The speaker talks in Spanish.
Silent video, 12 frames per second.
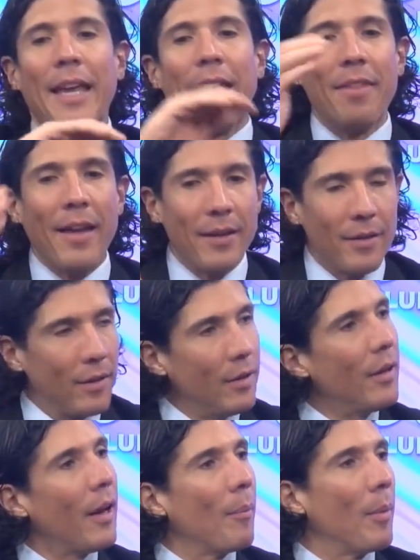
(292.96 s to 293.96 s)
que
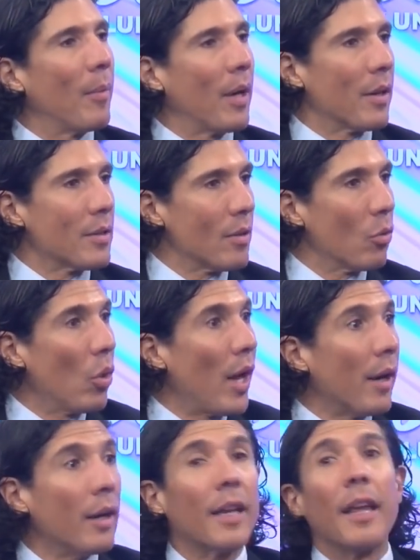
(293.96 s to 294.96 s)
dañen la membrana
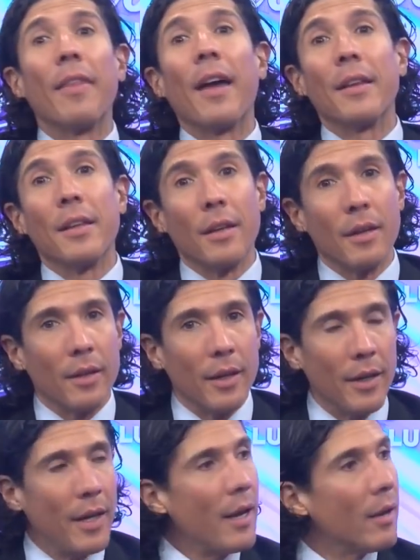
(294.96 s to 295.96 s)
celular, que dañen el
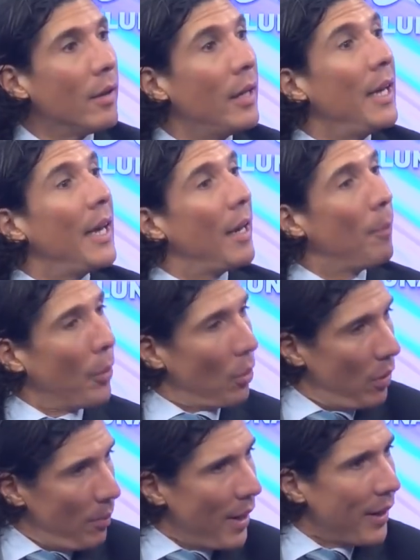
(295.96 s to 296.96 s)
DNA. El
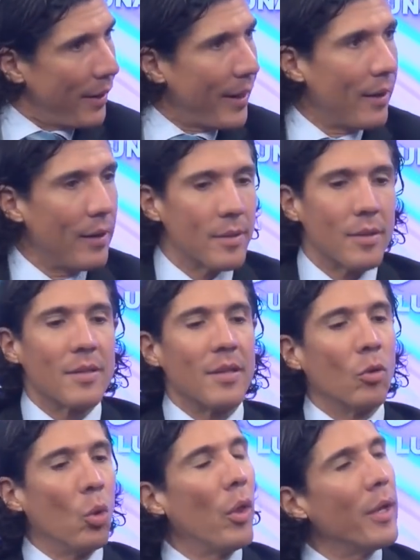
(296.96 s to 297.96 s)
problema real es que
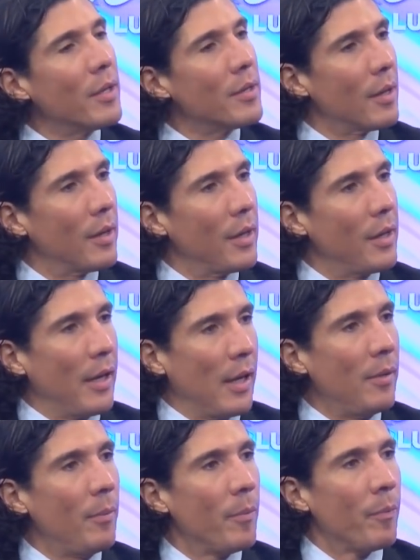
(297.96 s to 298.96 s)
si tú dañas el
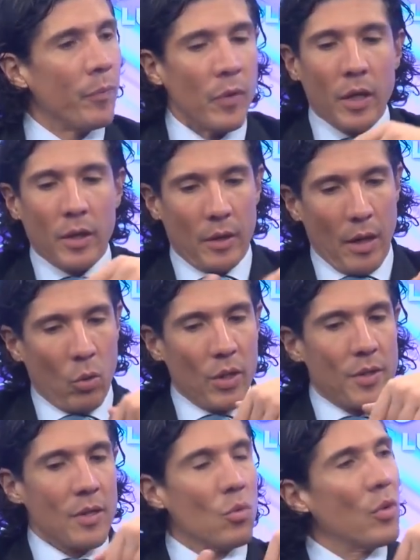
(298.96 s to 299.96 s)
DNA, te
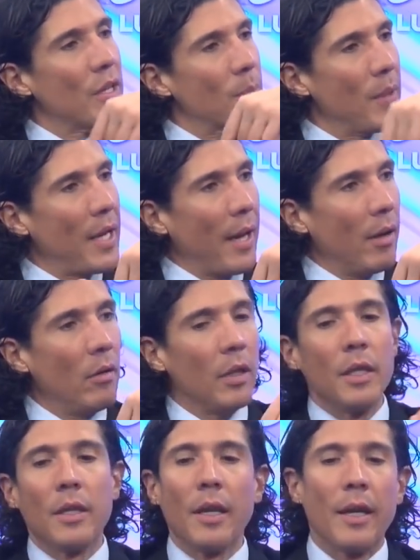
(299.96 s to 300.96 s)
acuerdas que es una espiral y